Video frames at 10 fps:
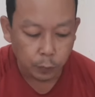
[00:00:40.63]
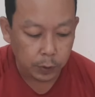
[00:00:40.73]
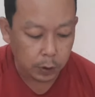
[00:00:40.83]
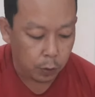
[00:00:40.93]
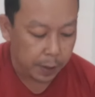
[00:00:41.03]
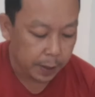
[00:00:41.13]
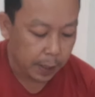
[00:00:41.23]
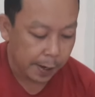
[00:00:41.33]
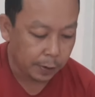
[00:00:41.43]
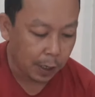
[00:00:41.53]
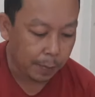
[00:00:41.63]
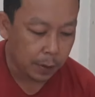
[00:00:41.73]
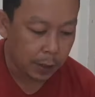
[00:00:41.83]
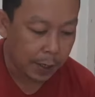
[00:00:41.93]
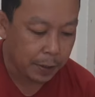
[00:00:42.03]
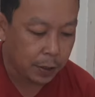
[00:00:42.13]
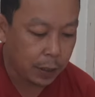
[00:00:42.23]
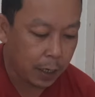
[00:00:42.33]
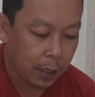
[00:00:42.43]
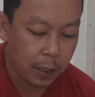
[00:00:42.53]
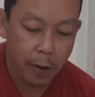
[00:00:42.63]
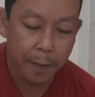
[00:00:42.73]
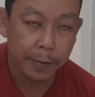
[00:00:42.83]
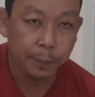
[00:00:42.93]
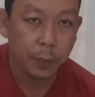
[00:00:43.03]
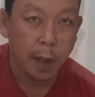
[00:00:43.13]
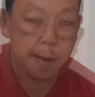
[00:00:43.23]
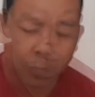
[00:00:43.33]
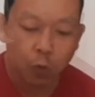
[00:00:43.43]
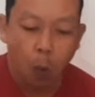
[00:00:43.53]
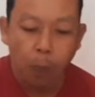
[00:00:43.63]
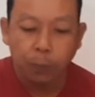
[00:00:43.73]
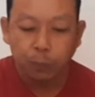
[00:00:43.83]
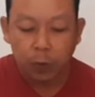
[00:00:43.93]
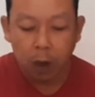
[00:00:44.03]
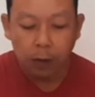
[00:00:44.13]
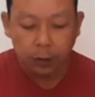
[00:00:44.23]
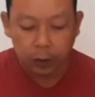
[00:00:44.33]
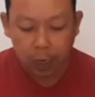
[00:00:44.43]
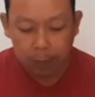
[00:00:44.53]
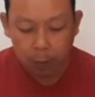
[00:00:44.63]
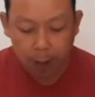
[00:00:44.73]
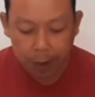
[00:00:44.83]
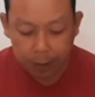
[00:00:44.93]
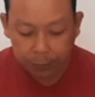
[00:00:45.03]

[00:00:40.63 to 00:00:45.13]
wih boleh ikan sambal terasi dan ini ya ikan, ikan bawal